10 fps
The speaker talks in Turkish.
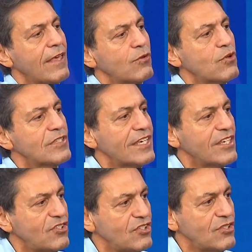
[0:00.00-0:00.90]
gözden
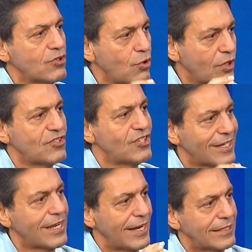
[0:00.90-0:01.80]
geçirince
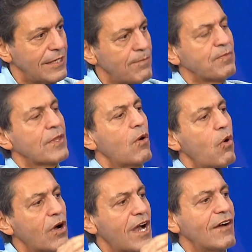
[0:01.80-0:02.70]
görecekler ki
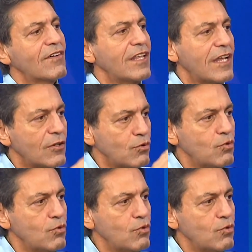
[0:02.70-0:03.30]
o kavgaların